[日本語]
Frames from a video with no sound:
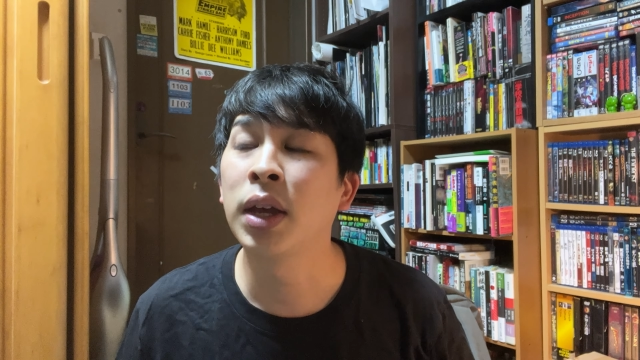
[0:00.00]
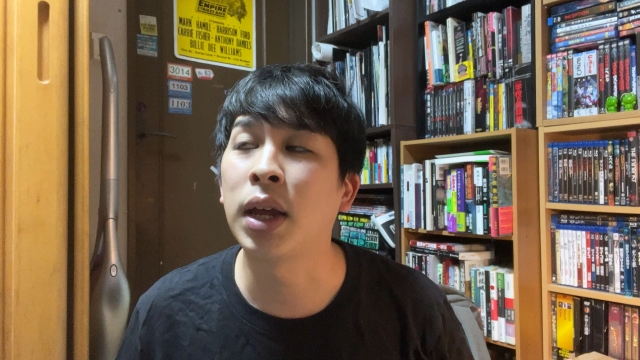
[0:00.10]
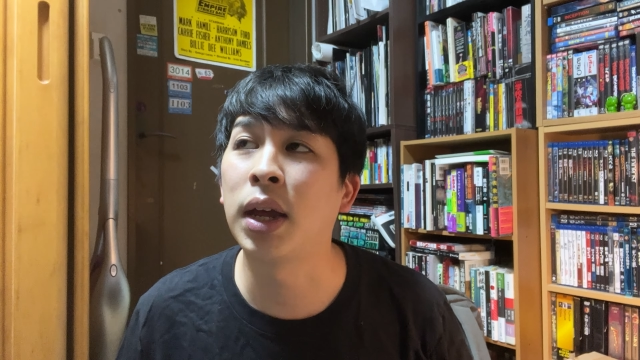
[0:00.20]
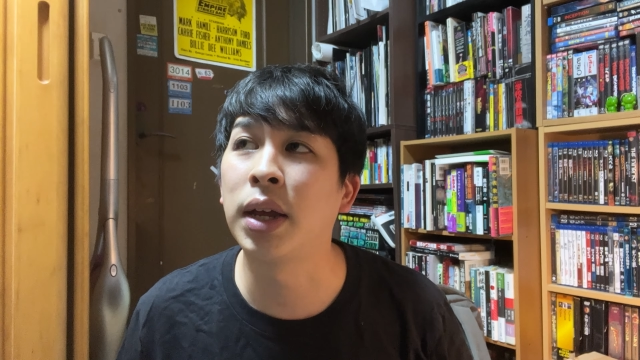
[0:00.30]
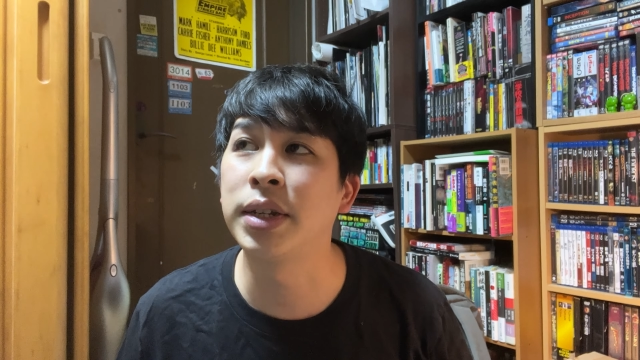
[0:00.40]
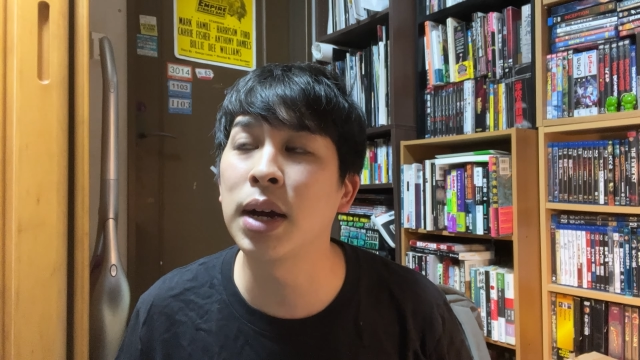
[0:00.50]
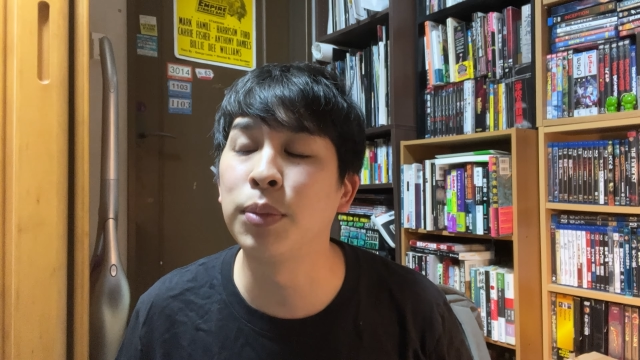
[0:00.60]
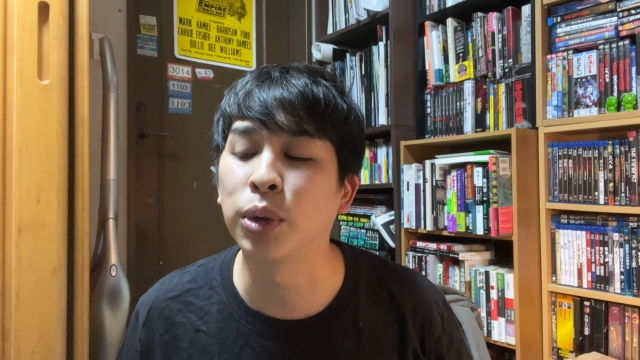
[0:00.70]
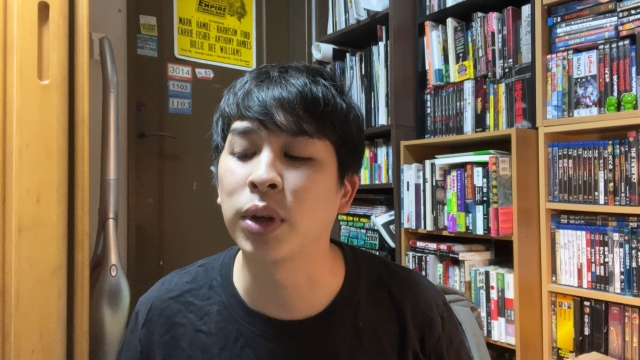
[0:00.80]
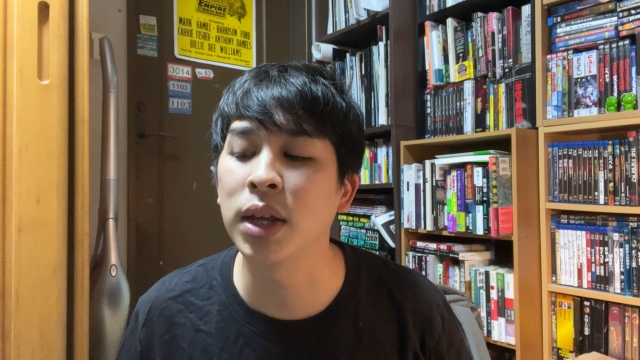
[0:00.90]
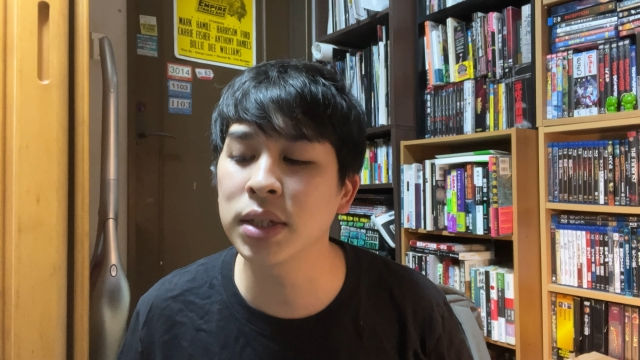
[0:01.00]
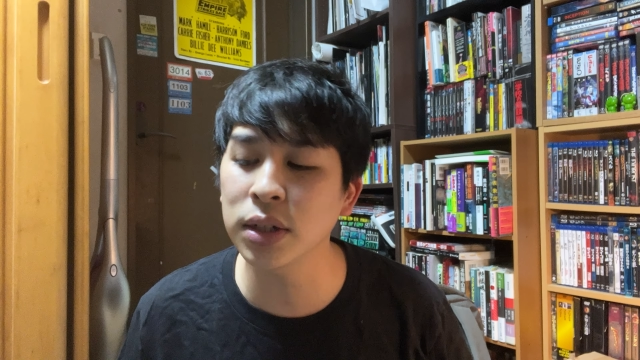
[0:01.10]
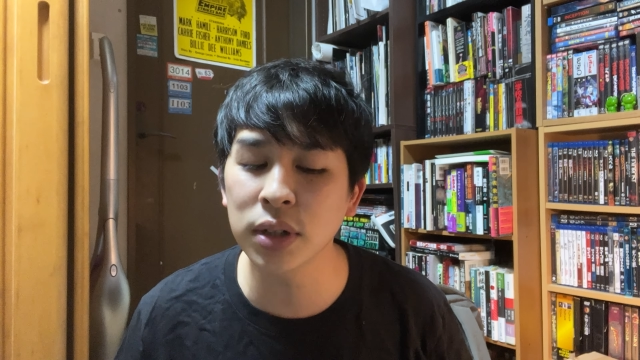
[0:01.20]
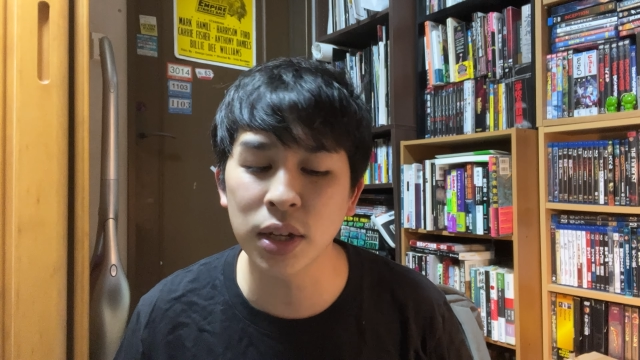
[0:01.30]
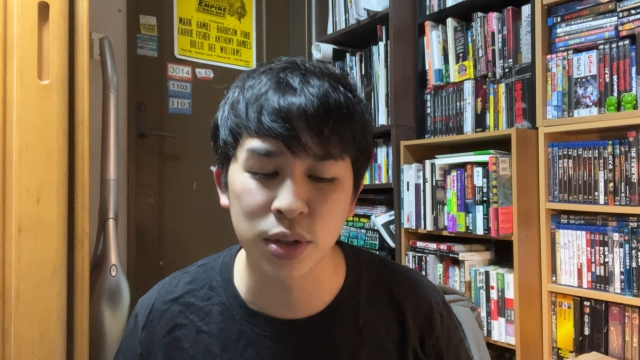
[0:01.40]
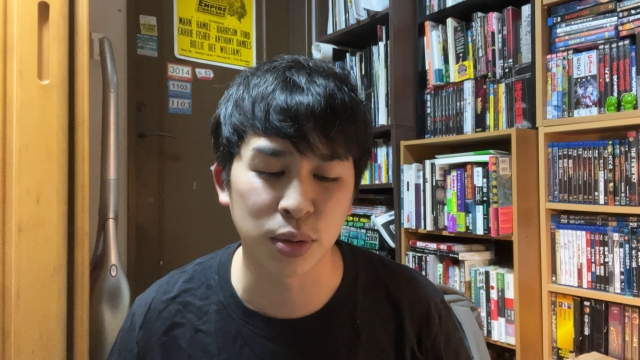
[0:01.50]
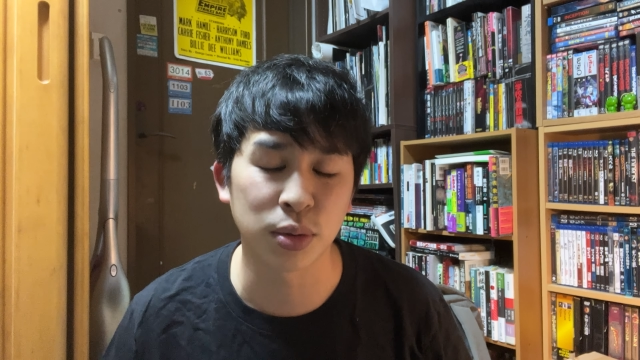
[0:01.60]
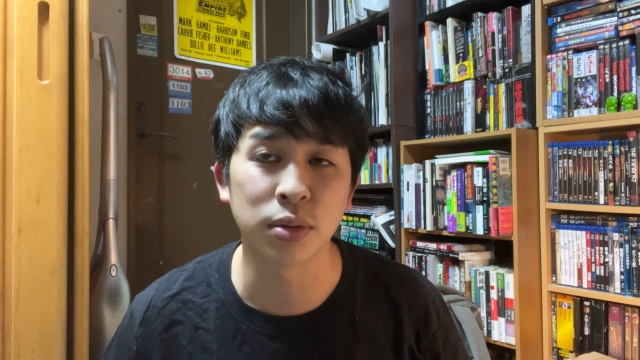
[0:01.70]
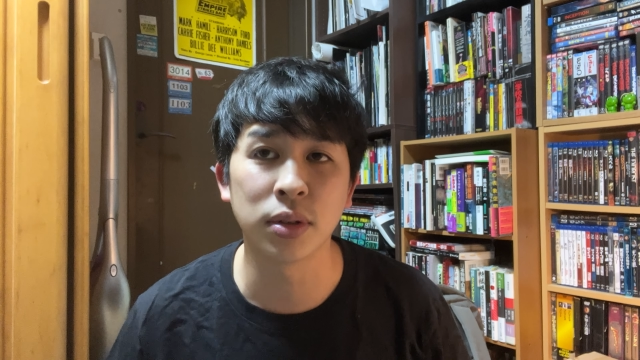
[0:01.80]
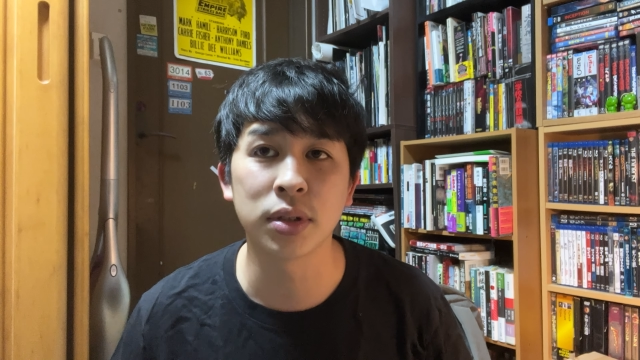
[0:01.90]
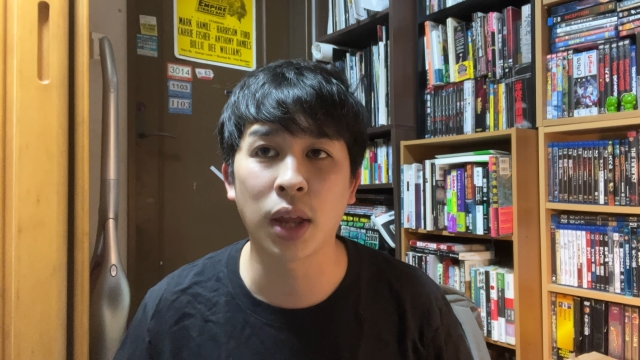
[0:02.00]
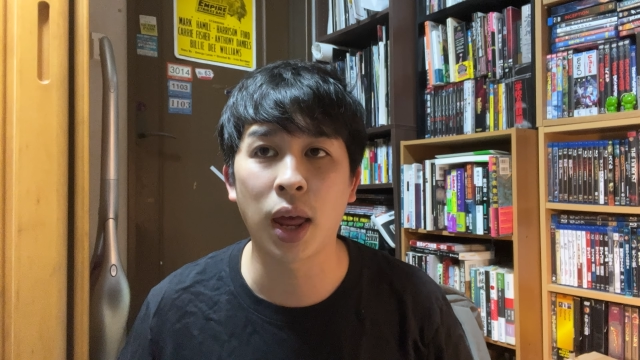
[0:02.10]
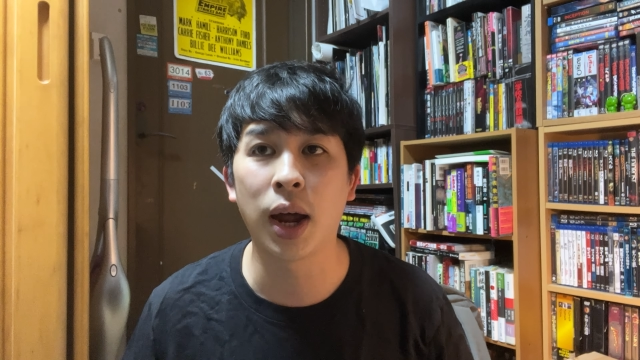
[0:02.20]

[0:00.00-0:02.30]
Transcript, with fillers: えー、ジャガモノの傑作劇場というですね、